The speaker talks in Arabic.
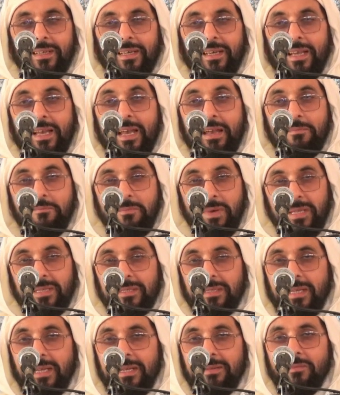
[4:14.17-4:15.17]
لما
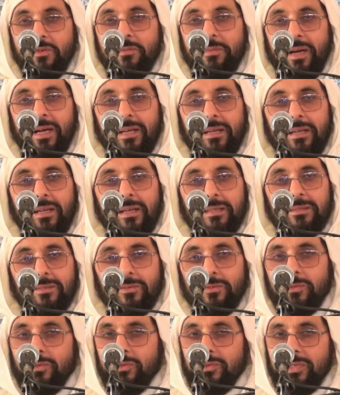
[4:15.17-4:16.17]
تكلموا مع الناس
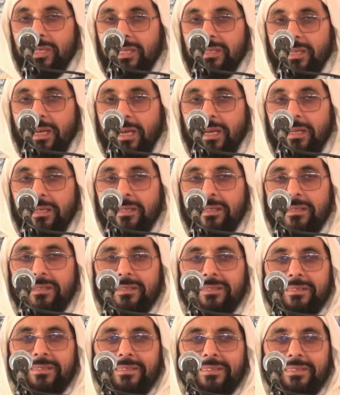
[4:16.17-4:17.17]
كونوا صادقين
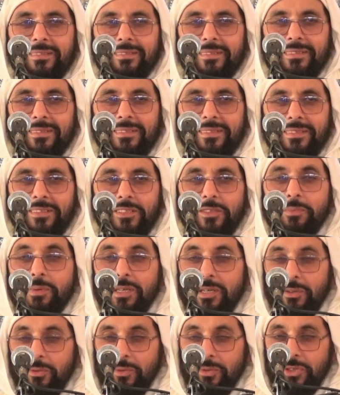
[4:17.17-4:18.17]

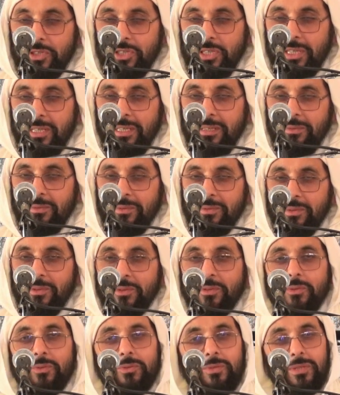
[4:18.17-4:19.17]
تبيعوا وتشريوا
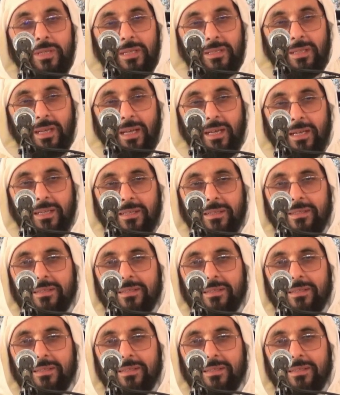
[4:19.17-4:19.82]
كونوا صادقين